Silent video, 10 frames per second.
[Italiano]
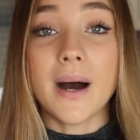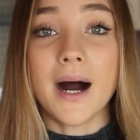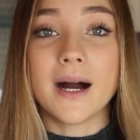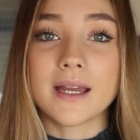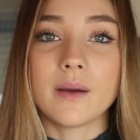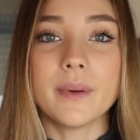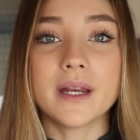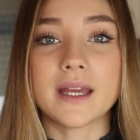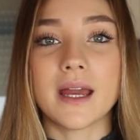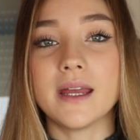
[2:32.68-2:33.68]
ma anche
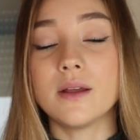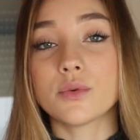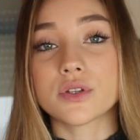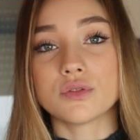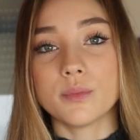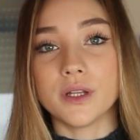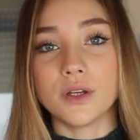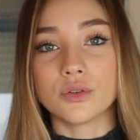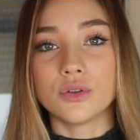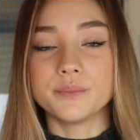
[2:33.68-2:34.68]
perché in questo
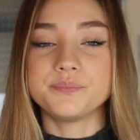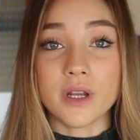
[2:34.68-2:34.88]
periodo